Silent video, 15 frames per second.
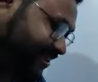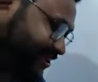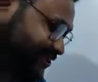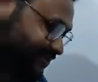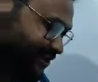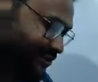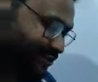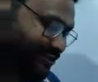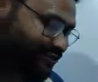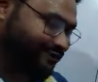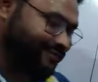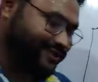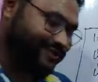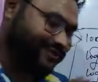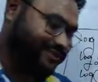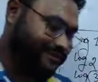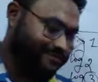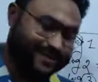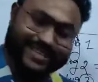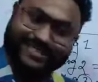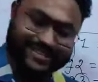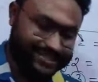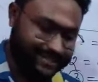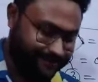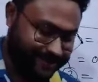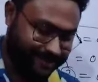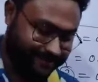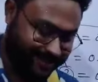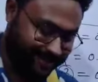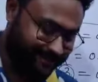হলে তোমার চোদ্দোর বেশি হয়ে যাবে পিএস রেঞ্জ
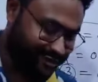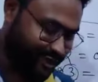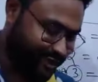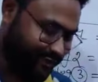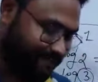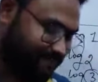মিলবে না বুঝছো